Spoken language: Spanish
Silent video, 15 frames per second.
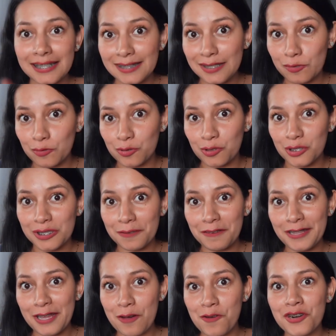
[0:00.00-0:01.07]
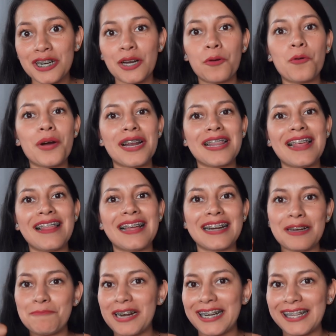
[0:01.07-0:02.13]
Si te gustó este video, recuerda
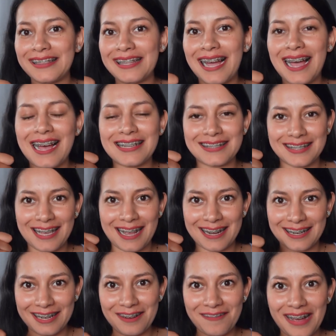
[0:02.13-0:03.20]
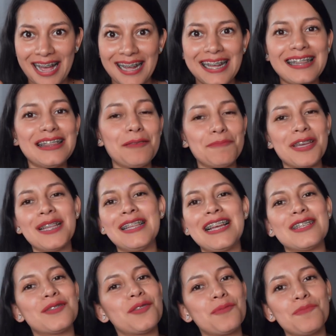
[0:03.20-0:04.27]
darle manita hacia arriba y también
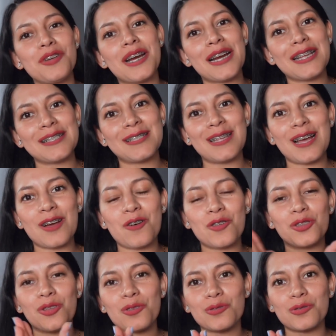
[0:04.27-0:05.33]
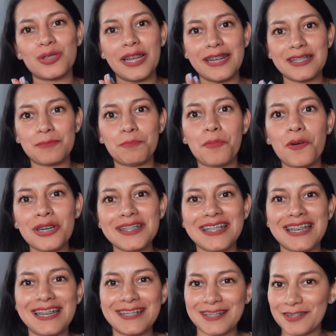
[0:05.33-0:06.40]
estoy muy agradecida con todos ustedes por
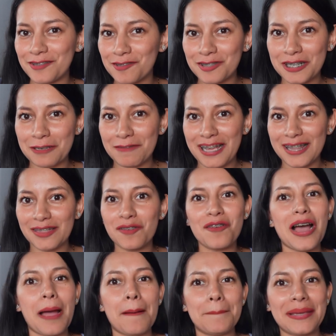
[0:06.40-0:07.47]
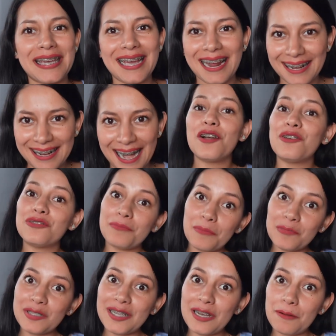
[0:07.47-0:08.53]
seguirse sus suscribiendo a mi canal. Nos
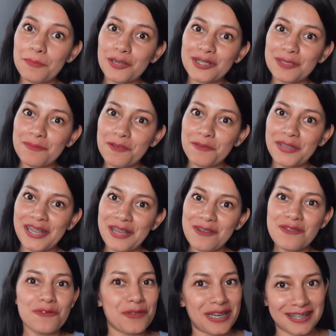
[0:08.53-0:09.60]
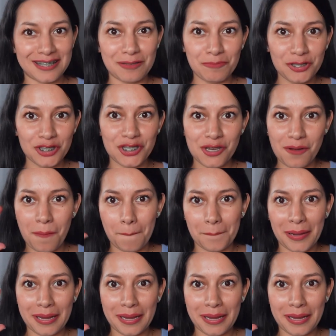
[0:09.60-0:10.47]
vemos en el próximo video. Cuídense mucho.